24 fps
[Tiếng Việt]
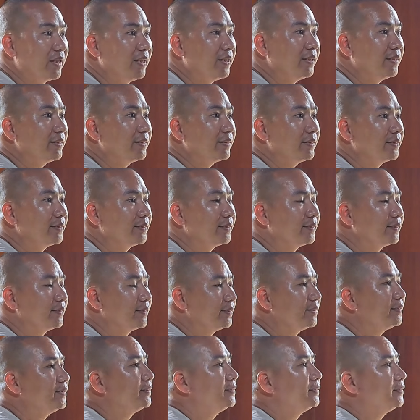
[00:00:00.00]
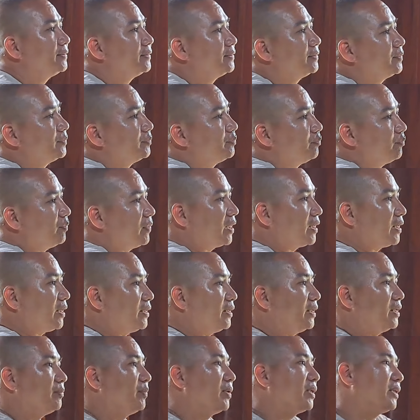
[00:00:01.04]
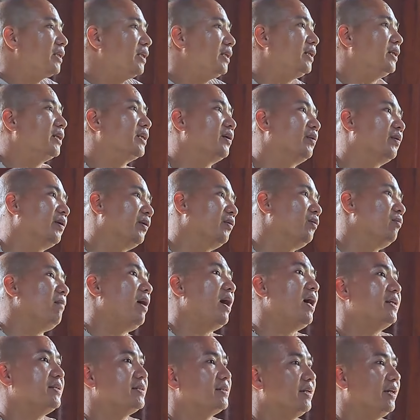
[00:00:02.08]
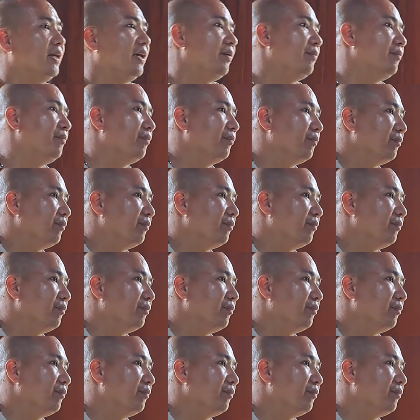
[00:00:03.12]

tích 12 người mất tích thì trong đấy có ba chị em